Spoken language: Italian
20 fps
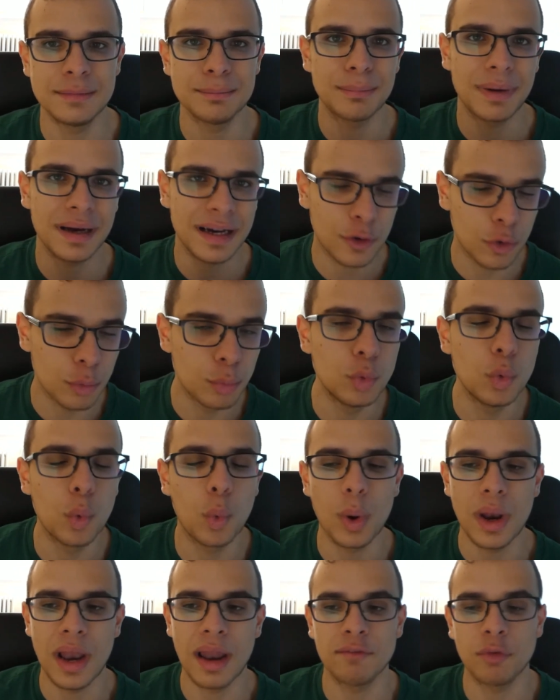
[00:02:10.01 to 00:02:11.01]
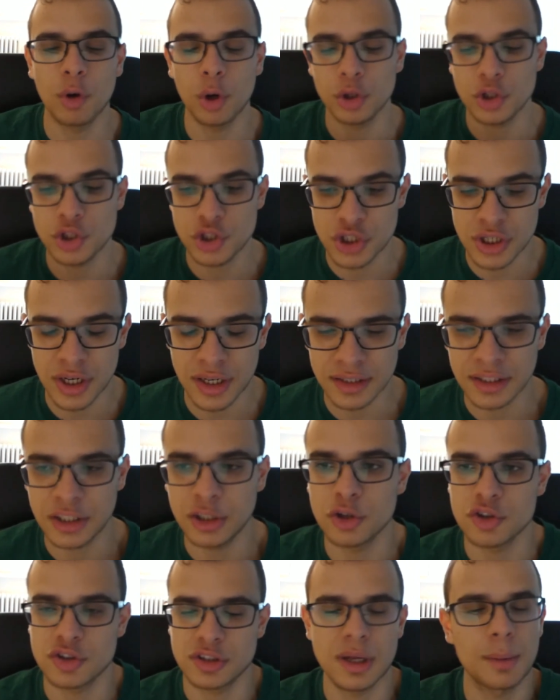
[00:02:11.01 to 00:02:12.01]
ma comunque il lavoro di
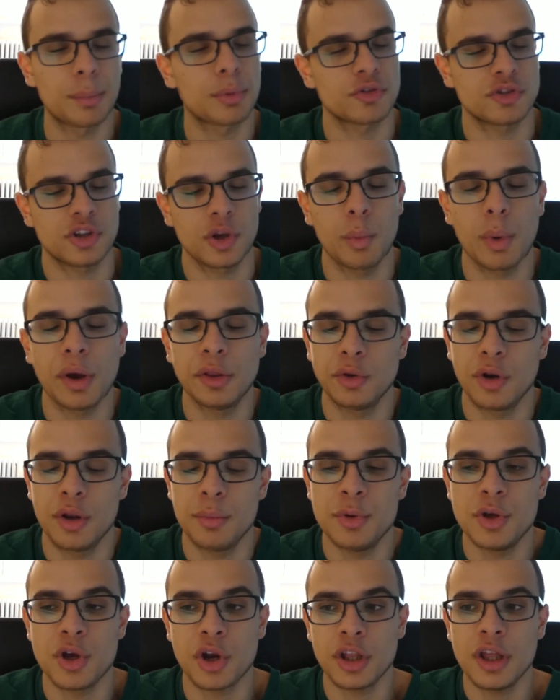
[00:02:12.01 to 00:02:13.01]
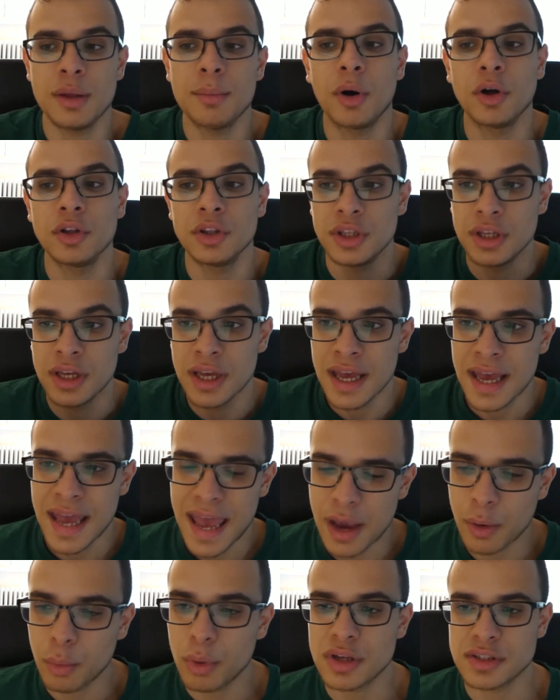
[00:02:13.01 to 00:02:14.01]
Girardino sta proseguendo nel migliore dei modi
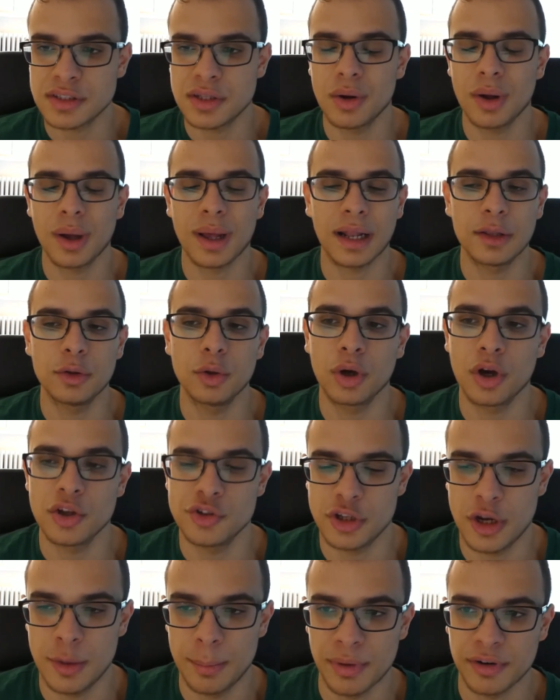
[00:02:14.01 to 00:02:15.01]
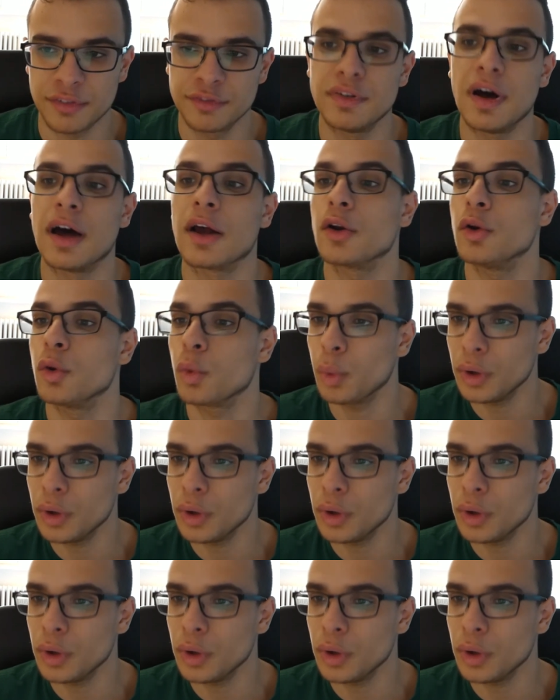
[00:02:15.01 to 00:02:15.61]
e questa è una grande occasione per farlo.